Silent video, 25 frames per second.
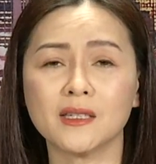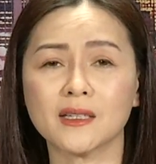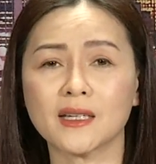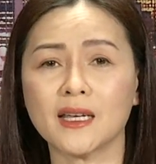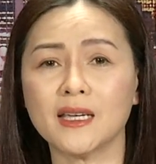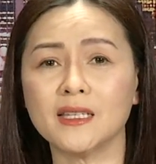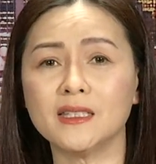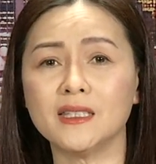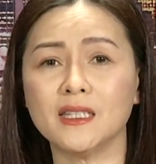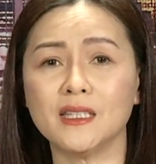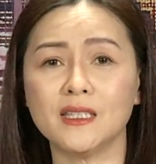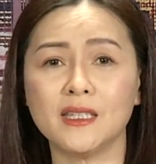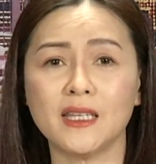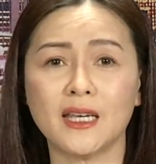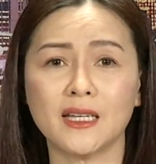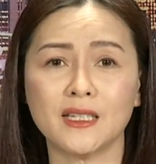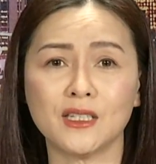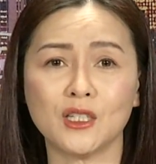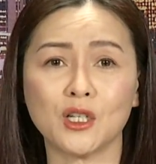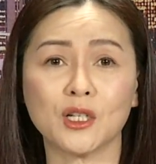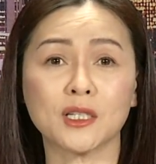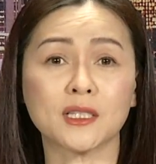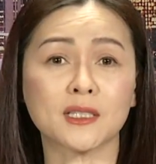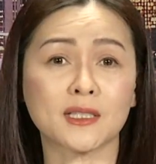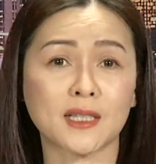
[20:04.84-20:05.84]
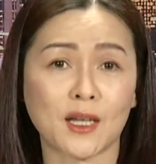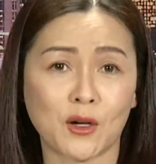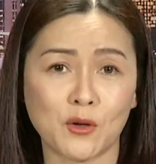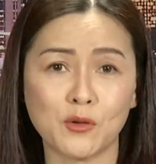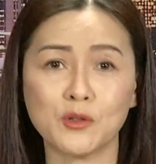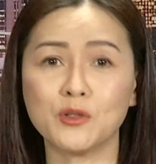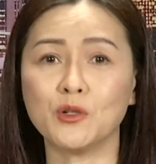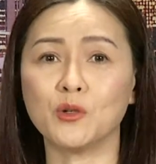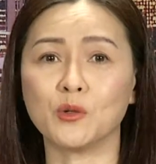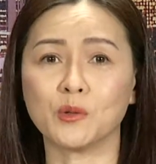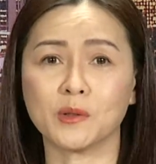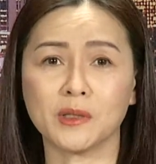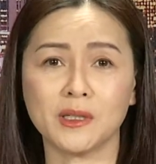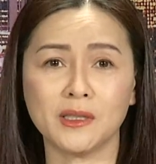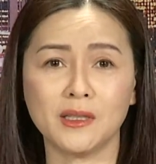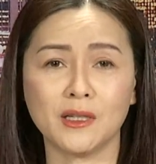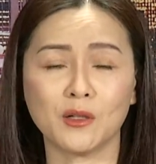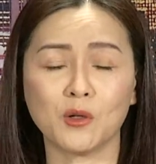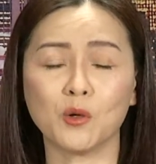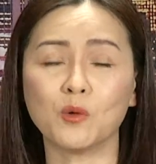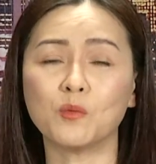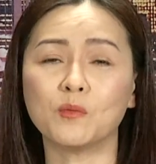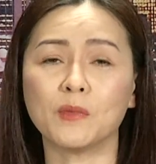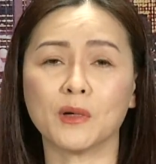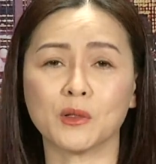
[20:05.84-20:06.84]
nhưng đây chỉ dành cho 6 triệu cư
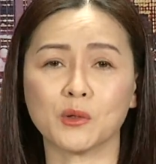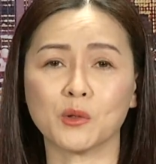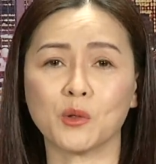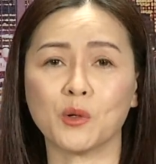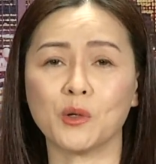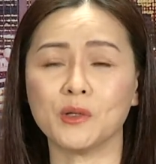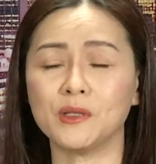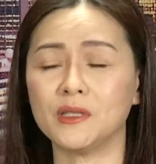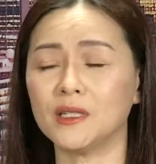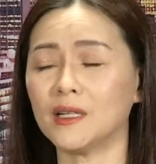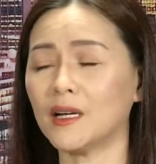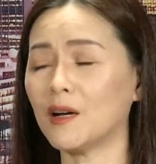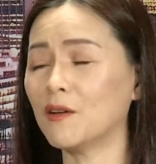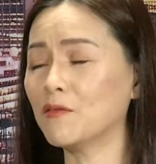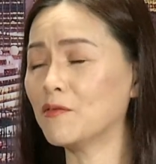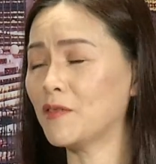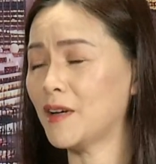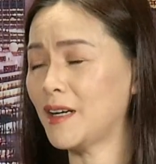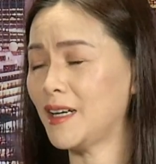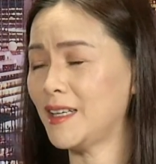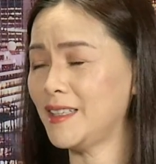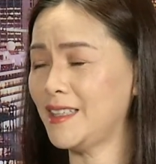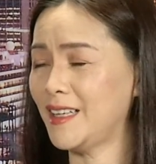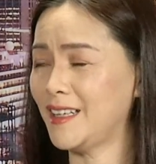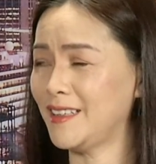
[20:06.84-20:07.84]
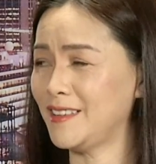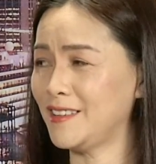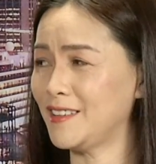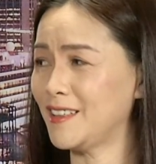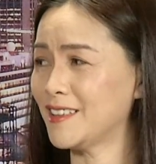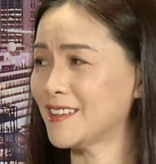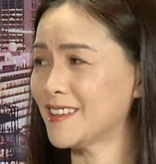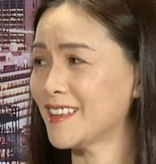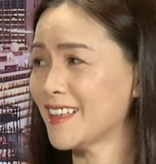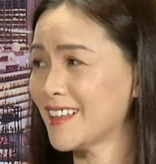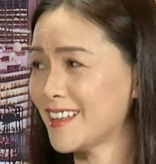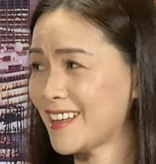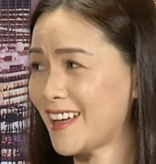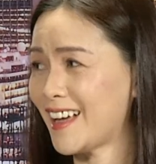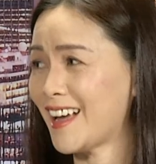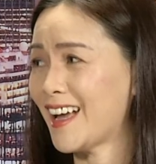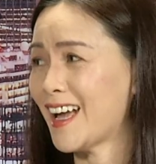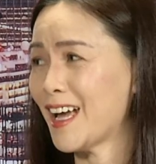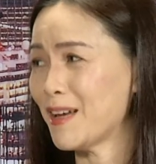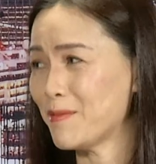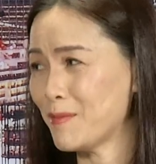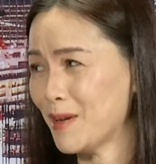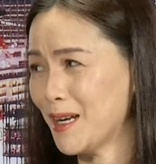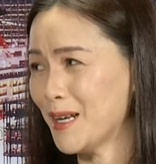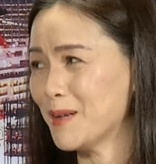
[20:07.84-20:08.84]
dân Úc mà thôi chứ không phải là dành cho tất cả
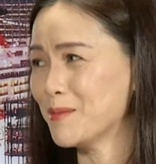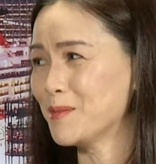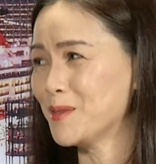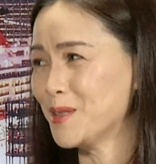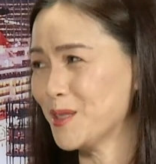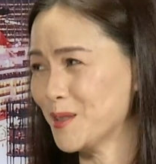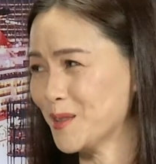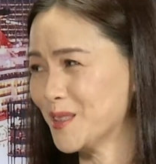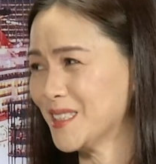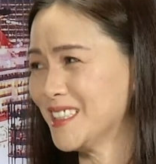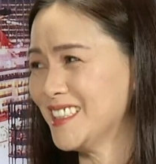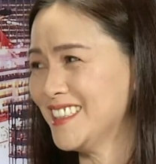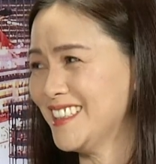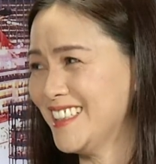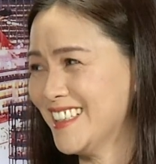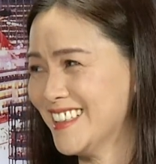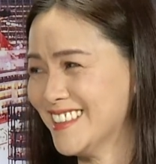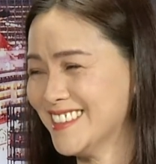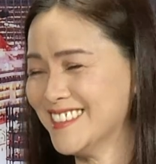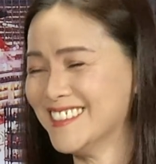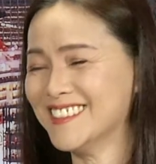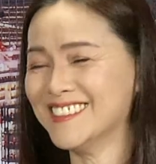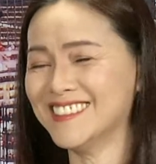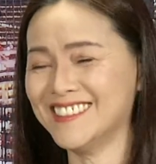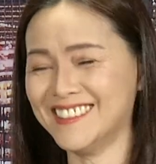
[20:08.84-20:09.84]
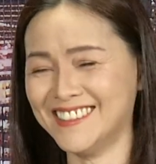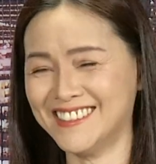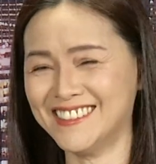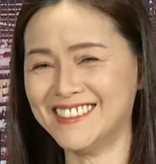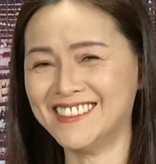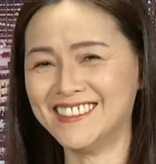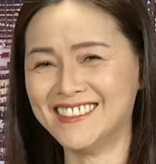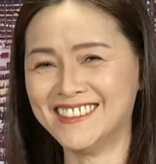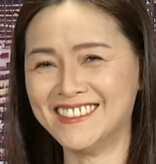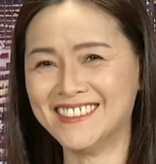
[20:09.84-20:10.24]
25 triệu cư dân. Vâng.